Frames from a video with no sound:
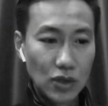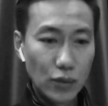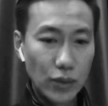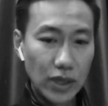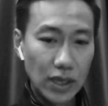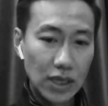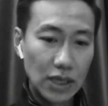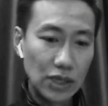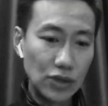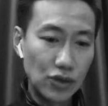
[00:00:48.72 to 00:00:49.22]
会
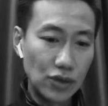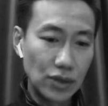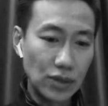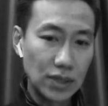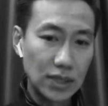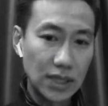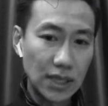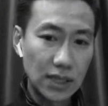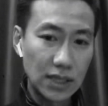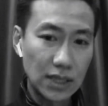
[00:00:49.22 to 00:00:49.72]
以
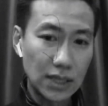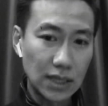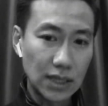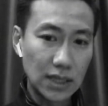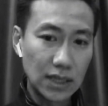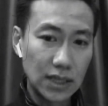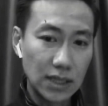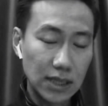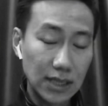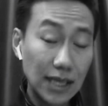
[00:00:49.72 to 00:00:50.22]
这整
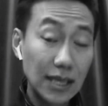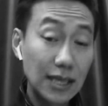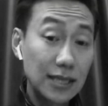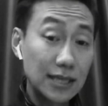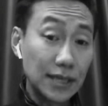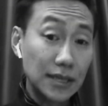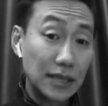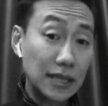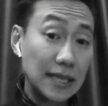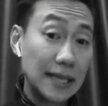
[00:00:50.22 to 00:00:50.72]
个一
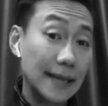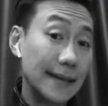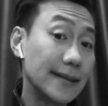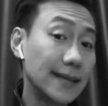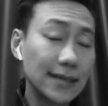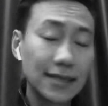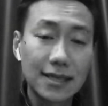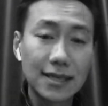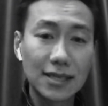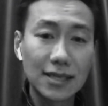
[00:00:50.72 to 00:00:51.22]
整年
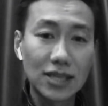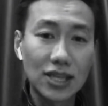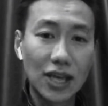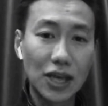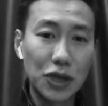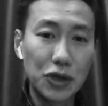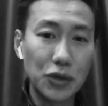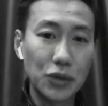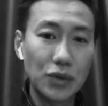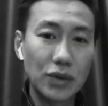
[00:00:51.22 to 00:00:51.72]
的这个
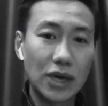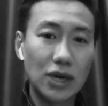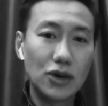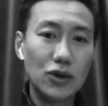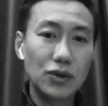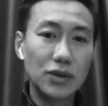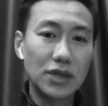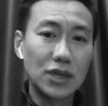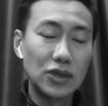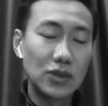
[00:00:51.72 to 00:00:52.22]
schedule，然
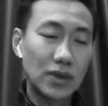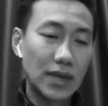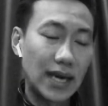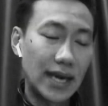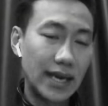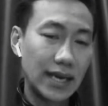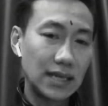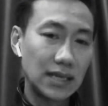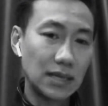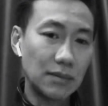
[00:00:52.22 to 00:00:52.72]
后呢就
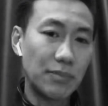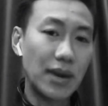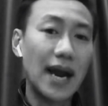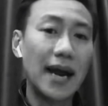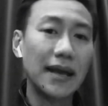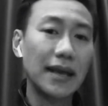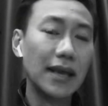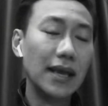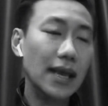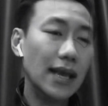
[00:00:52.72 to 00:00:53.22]
开始
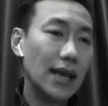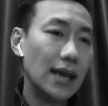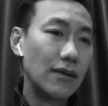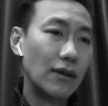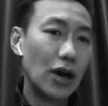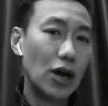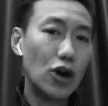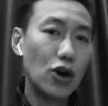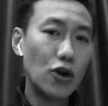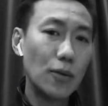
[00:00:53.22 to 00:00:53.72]
排，
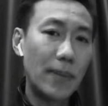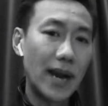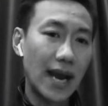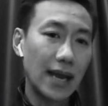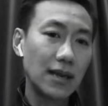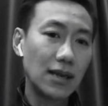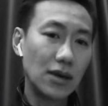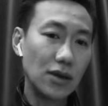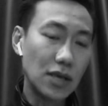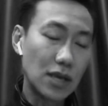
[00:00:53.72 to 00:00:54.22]
然后
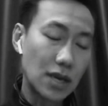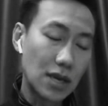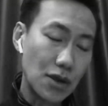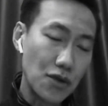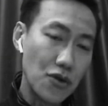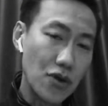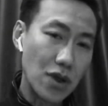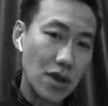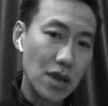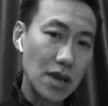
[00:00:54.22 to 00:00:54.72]
排到一个
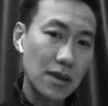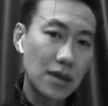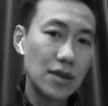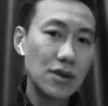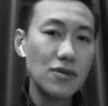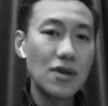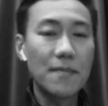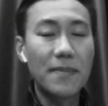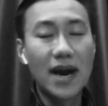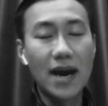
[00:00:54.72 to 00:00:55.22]
月，一个
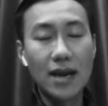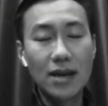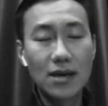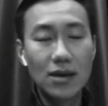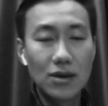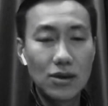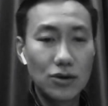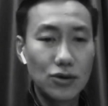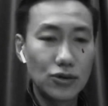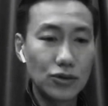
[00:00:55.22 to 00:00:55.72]
月排
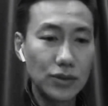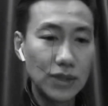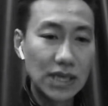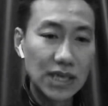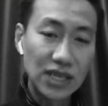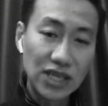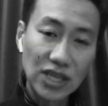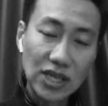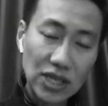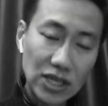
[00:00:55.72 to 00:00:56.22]
到一
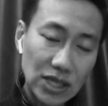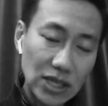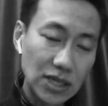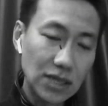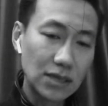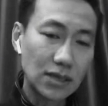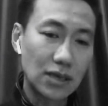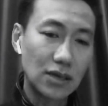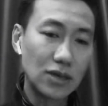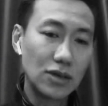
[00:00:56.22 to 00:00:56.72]
个星期，
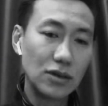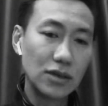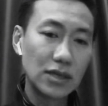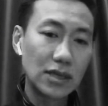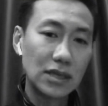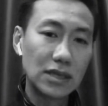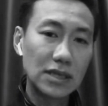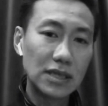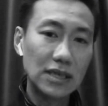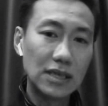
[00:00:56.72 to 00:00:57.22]
然后一
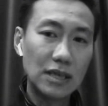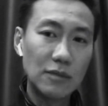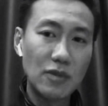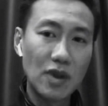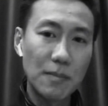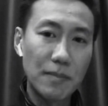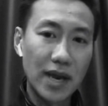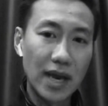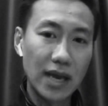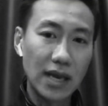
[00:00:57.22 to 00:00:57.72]
个星期里
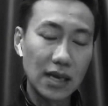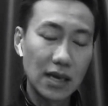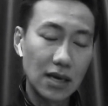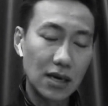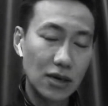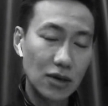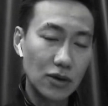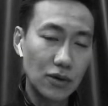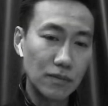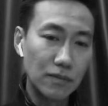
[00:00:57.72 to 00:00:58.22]
面排
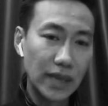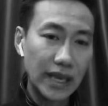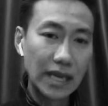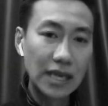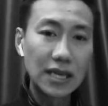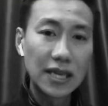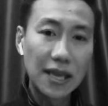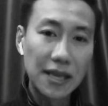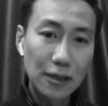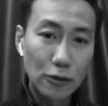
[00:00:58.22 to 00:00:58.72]
到每
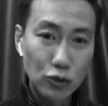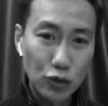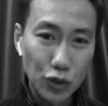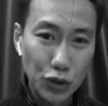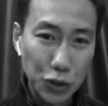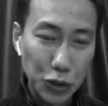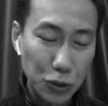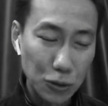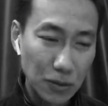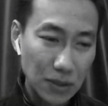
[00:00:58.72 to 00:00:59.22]
一天要做
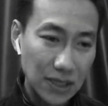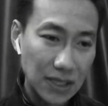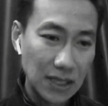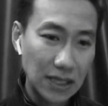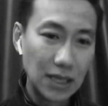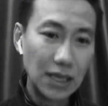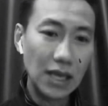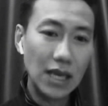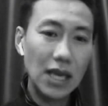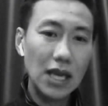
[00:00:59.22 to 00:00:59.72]
的东
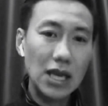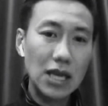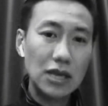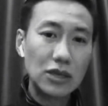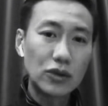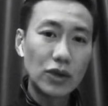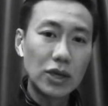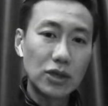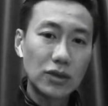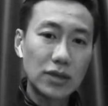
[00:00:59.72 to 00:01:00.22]
西，
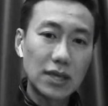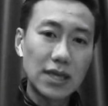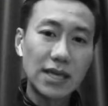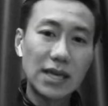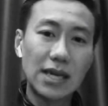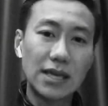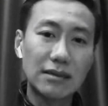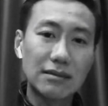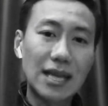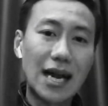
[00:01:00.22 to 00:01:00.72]
所以这是一
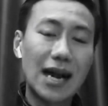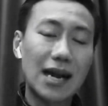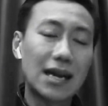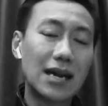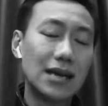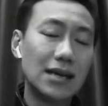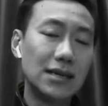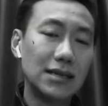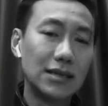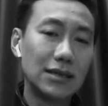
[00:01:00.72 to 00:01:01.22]
个很大
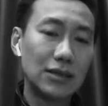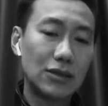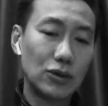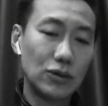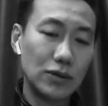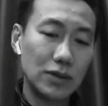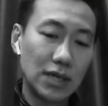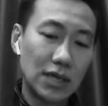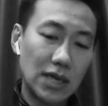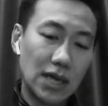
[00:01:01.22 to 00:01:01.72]
纲，
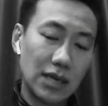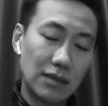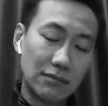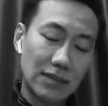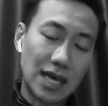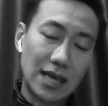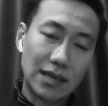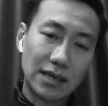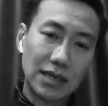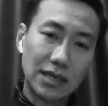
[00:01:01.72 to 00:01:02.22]
从一个很
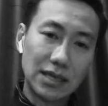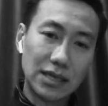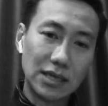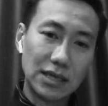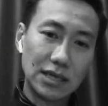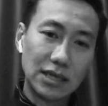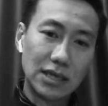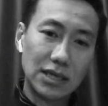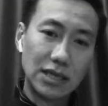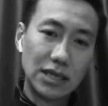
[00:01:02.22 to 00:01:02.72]
大的一
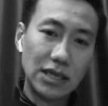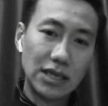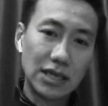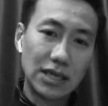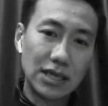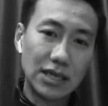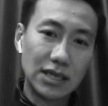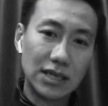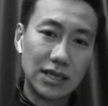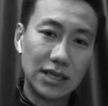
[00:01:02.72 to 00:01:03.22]
个一
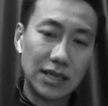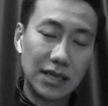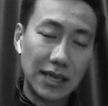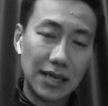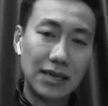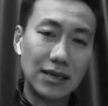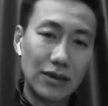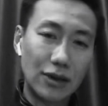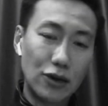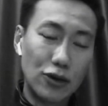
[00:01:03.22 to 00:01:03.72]
个
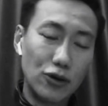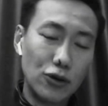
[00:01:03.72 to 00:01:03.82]
点，然